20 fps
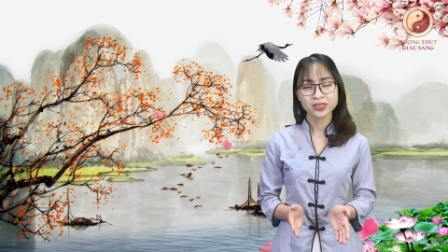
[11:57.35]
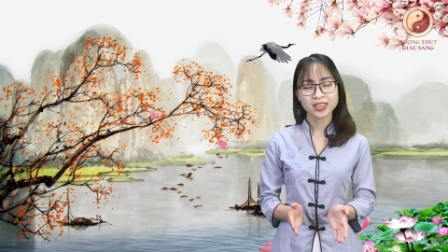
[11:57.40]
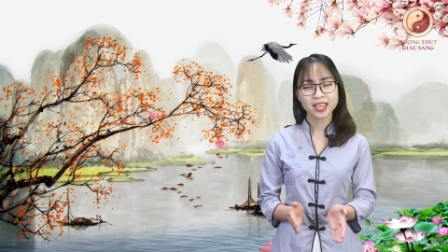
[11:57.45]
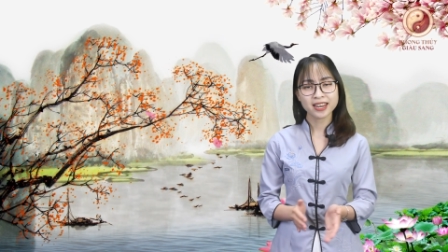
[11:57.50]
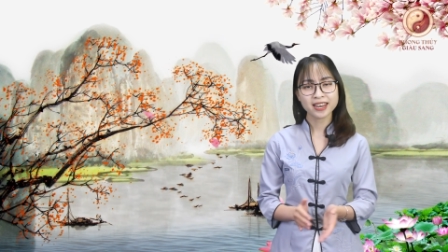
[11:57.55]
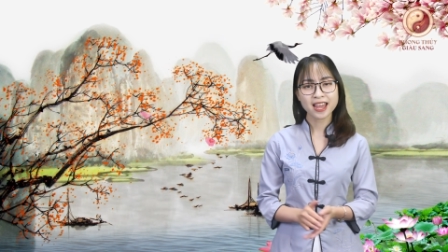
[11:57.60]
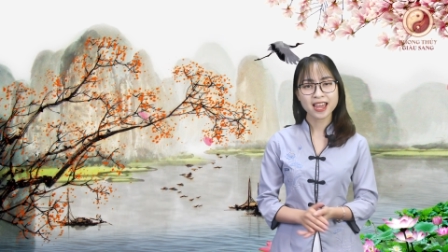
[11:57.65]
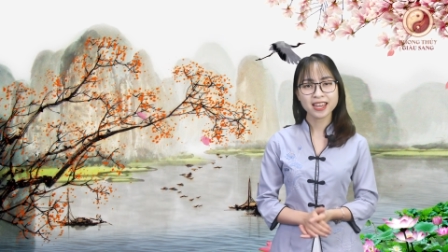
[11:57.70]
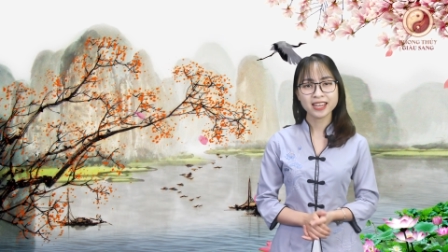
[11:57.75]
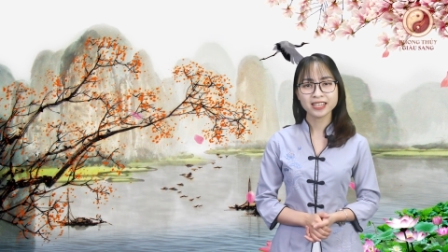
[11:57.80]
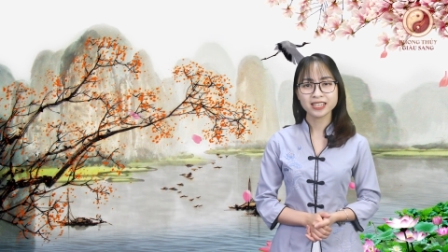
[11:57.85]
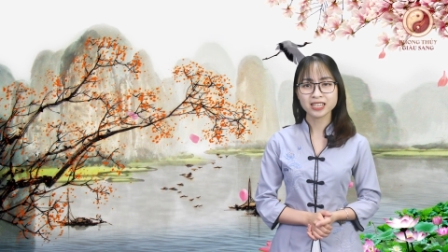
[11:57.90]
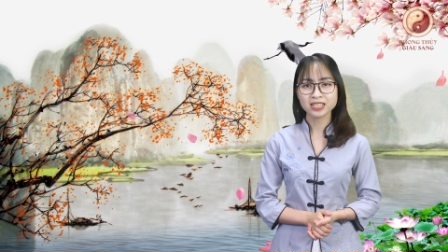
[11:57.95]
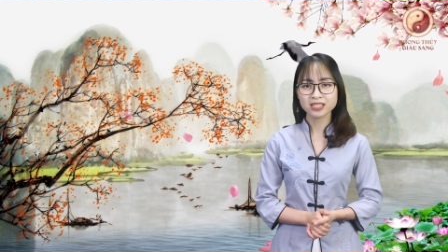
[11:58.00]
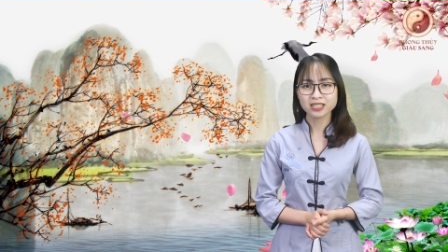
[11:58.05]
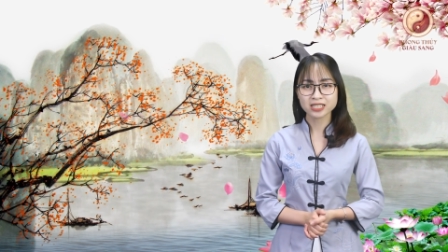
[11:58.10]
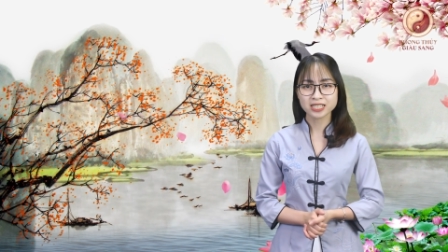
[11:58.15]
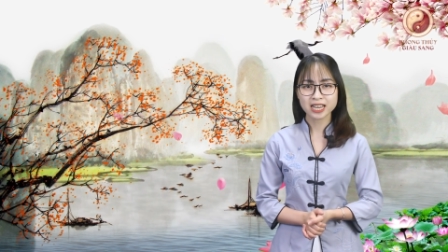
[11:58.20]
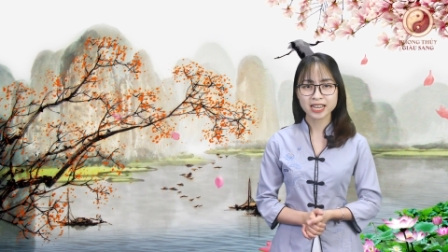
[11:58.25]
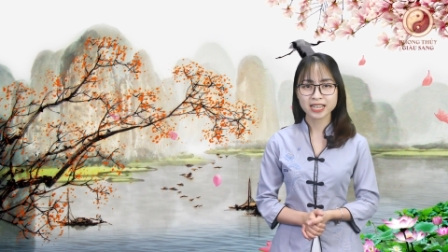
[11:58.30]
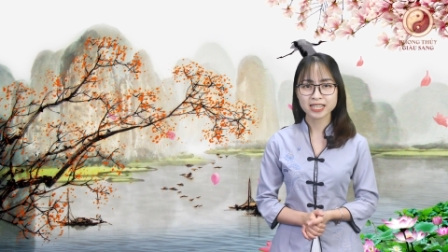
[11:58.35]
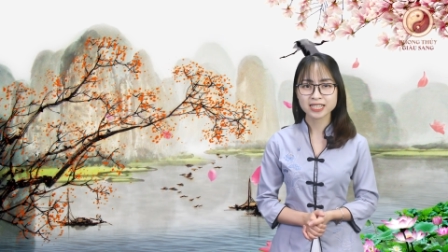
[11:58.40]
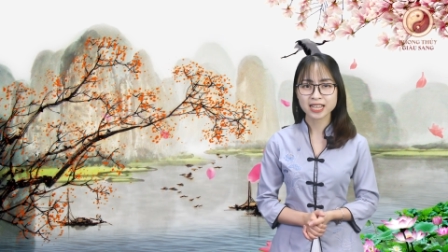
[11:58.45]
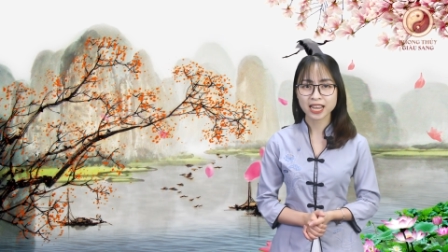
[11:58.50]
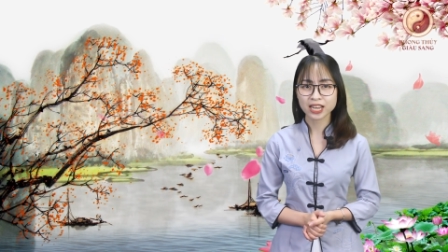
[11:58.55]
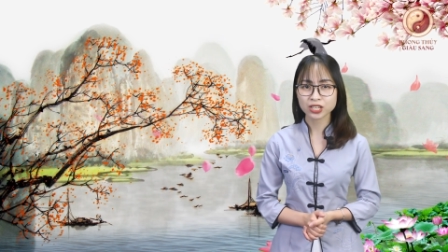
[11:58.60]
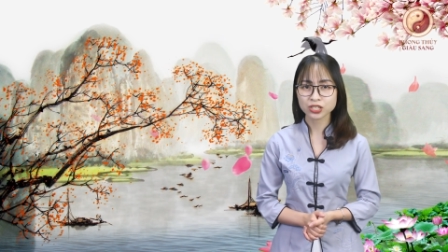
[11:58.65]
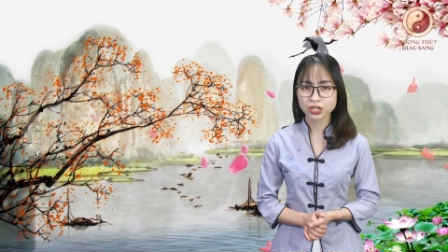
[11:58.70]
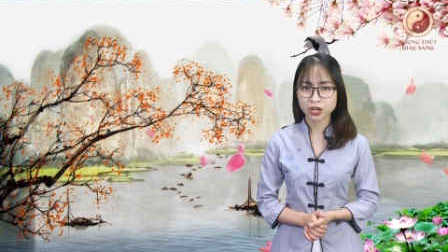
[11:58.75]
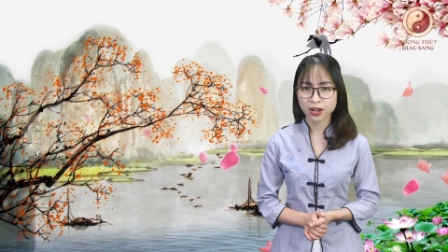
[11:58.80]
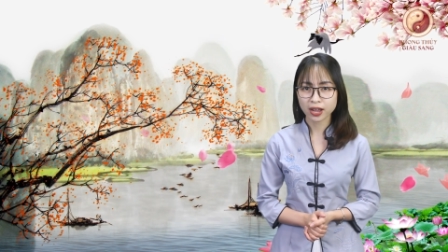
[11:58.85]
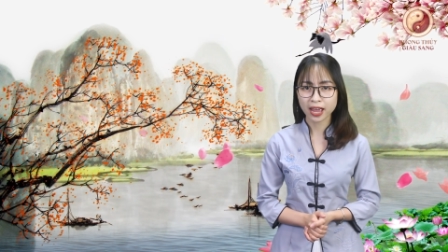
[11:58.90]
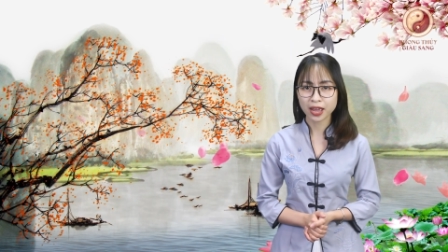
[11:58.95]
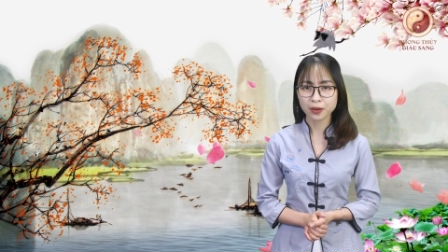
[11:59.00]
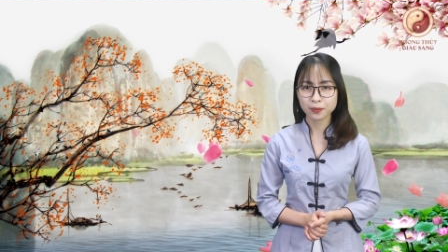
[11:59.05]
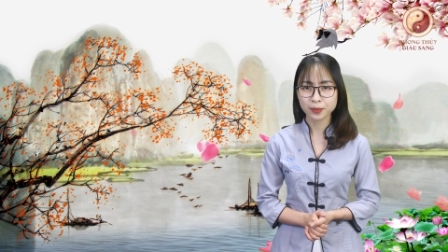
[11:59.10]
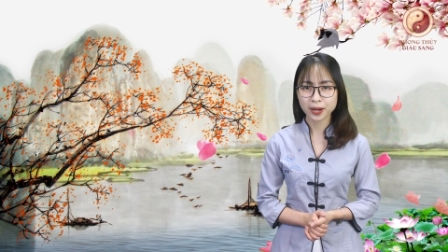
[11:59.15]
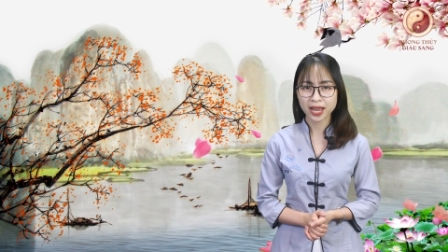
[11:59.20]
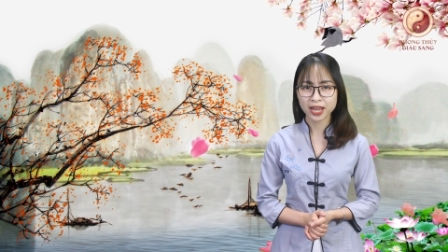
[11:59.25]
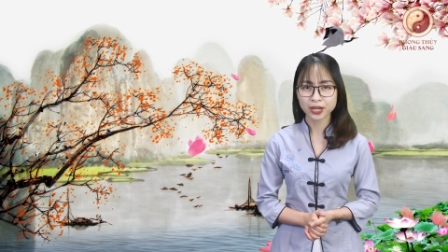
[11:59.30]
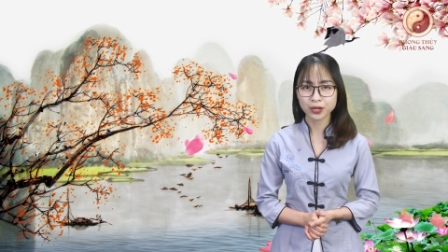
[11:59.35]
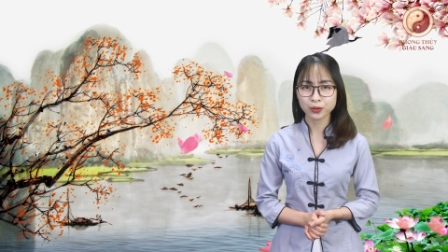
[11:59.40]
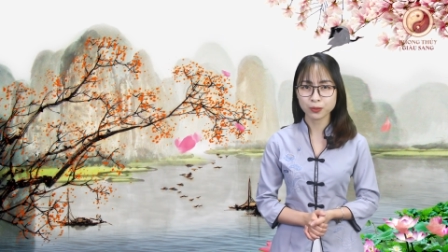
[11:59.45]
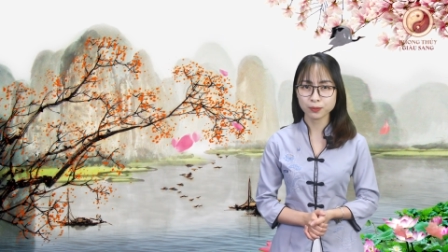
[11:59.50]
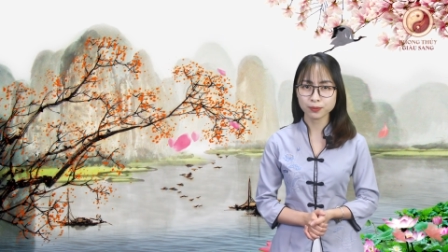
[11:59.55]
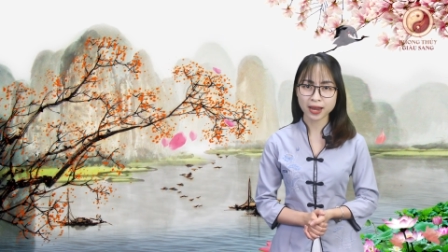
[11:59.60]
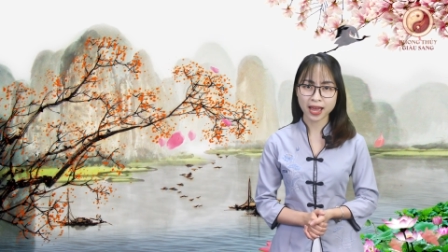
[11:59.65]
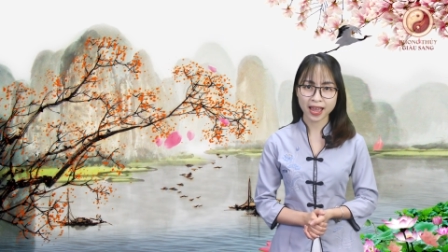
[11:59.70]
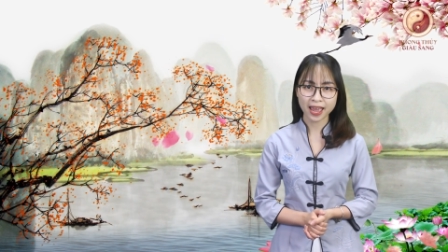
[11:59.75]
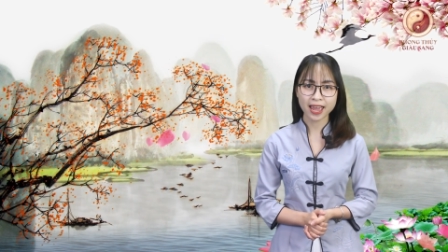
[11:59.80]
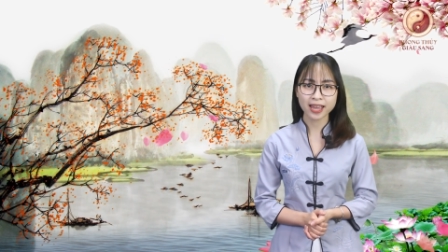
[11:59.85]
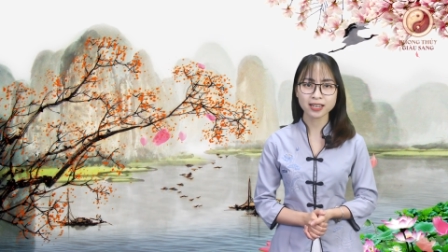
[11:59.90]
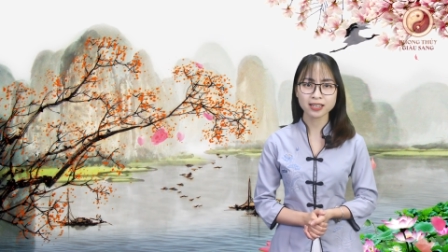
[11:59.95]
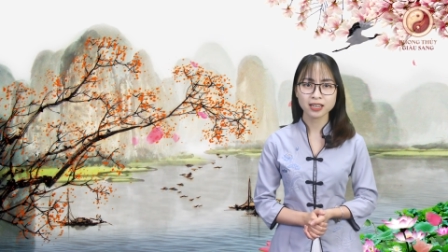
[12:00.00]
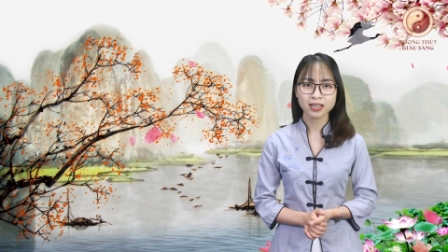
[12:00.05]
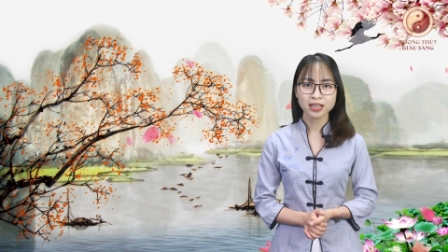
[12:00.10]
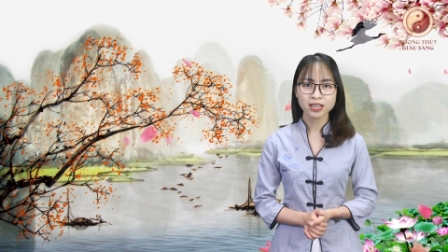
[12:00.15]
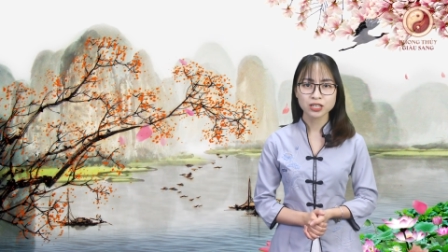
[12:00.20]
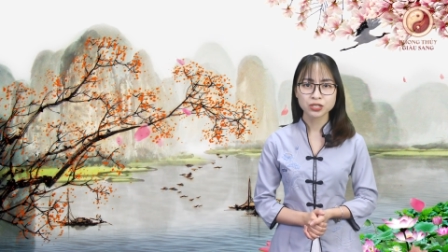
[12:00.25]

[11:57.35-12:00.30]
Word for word: Tới đây thì chương trình dành cho ngày hôm nay cũng đã hết.